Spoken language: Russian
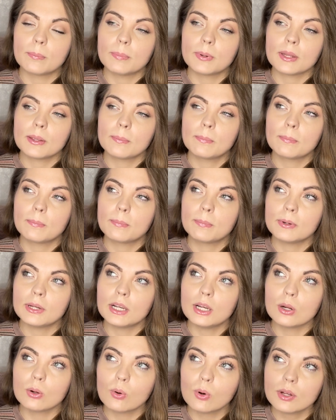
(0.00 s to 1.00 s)

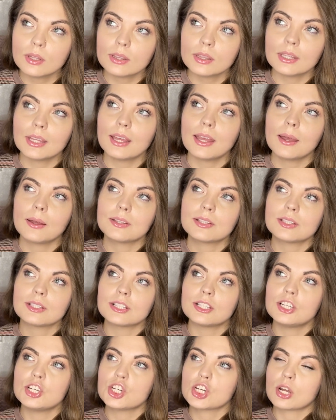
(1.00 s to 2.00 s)
припыленное,
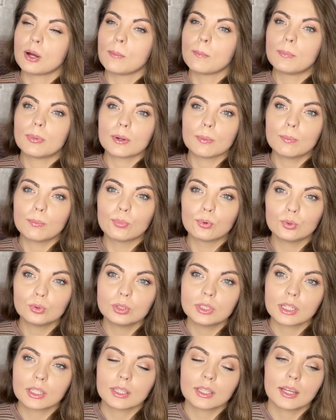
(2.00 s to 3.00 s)
слишком
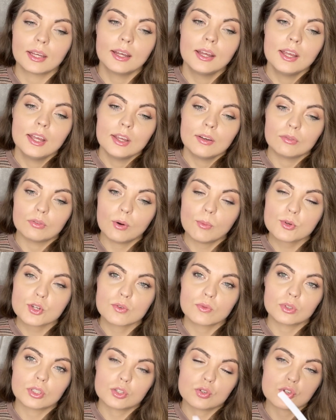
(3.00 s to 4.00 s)
припудренное. В
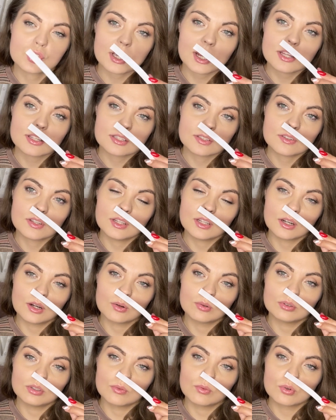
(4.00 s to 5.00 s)
общем, вот ощущается действительно
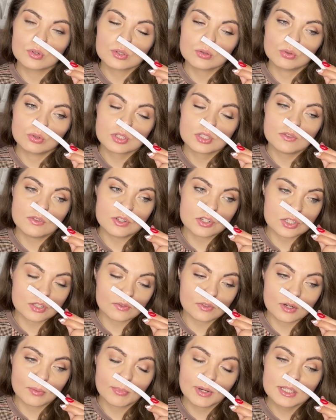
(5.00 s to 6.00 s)
какой-то воздух и свежесть
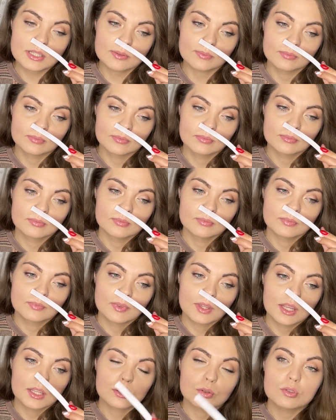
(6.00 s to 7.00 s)
в аромате.
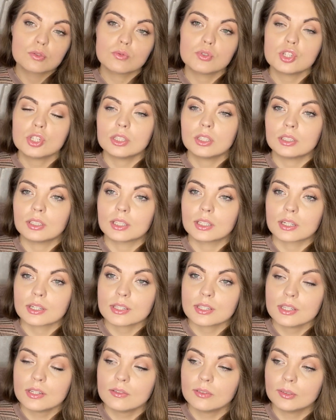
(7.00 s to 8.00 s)
Но звучит это
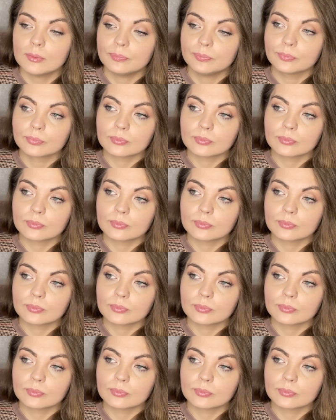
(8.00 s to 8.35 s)
красиво,